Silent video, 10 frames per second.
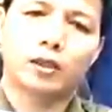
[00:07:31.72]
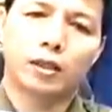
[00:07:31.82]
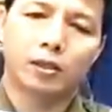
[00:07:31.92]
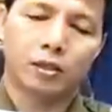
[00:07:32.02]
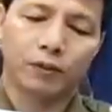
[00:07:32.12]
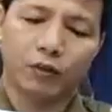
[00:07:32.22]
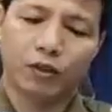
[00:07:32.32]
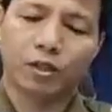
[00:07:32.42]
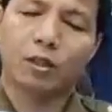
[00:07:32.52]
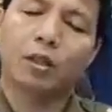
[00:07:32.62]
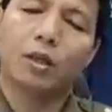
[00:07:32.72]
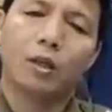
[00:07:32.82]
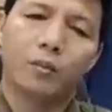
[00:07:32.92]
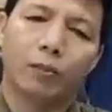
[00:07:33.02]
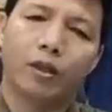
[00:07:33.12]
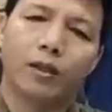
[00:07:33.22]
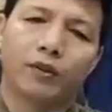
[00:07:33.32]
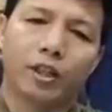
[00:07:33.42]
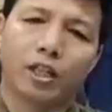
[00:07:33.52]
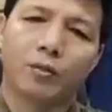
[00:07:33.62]
रोड है सेवेंटी परसेंट
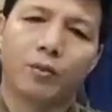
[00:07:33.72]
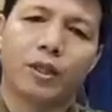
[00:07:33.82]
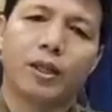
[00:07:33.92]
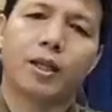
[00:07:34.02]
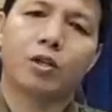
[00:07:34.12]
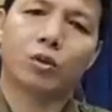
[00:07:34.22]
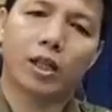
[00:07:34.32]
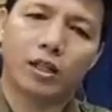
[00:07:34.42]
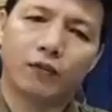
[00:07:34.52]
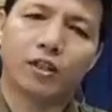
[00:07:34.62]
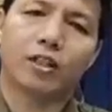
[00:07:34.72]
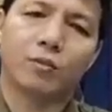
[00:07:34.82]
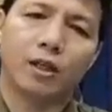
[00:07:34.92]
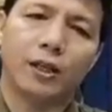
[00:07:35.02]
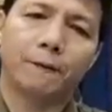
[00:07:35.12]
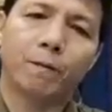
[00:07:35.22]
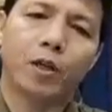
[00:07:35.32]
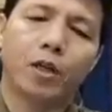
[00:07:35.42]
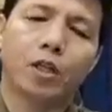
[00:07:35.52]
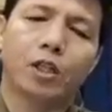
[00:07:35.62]
पब्लिक अपना घर में बैठे लेकिन जो थर्टी
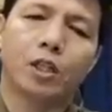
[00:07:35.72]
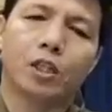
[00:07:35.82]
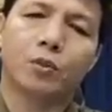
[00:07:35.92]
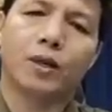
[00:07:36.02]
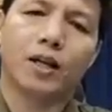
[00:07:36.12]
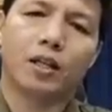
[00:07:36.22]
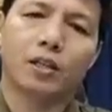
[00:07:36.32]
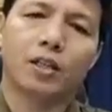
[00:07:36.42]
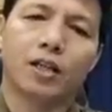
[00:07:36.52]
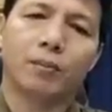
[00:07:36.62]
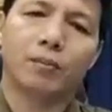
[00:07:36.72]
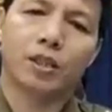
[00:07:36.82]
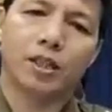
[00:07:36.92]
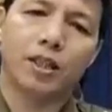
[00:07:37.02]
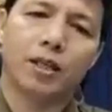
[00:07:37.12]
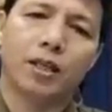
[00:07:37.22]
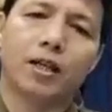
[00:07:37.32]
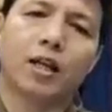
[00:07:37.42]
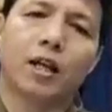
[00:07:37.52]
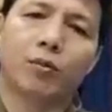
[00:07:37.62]
परसेंट भी है इस बहाना से आप
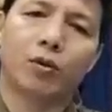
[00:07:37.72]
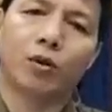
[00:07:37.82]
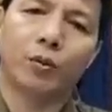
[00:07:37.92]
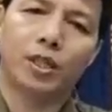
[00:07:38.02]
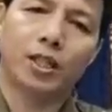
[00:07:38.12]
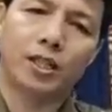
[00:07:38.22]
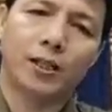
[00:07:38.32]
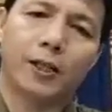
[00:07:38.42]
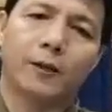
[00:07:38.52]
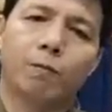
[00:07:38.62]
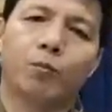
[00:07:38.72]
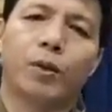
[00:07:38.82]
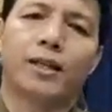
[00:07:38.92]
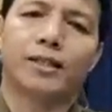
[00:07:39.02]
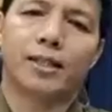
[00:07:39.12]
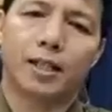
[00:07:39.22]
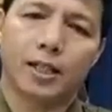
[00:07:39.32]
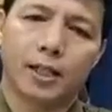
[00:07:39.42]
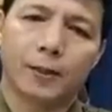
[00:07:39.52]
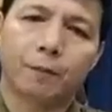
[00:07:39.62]
मत जाइएगा कि हमको ऑफिस जाना है
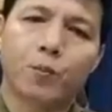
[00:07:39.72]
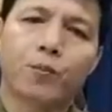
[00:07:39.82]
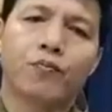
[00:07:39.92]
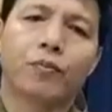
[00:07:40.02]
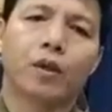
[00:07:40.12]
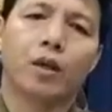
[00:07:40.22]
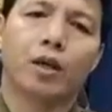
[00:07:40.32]
बैंक जाना है